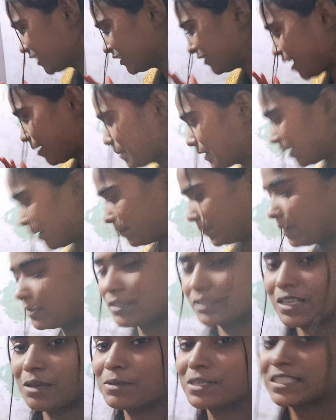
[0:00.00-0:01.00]
जितना भी कपड़ा
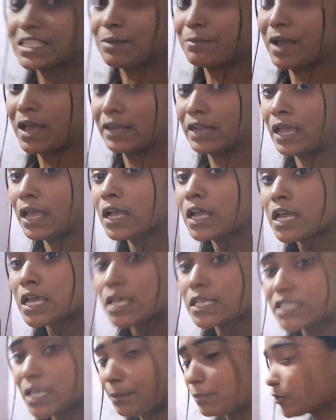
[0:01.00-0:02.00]
जितना भी सामान है
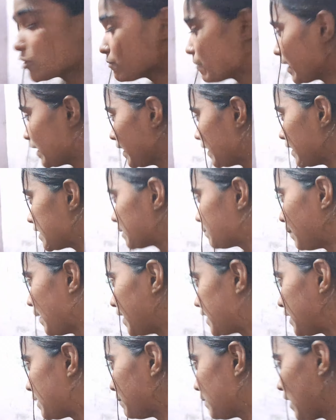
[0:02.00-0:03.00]
सब कुछ मैंने इस
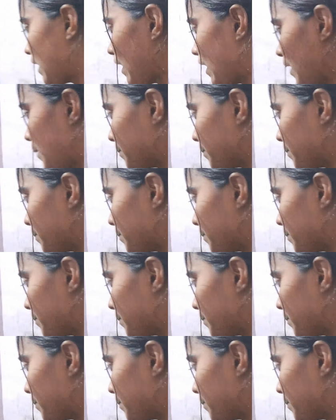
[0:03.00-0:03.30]
पेटी में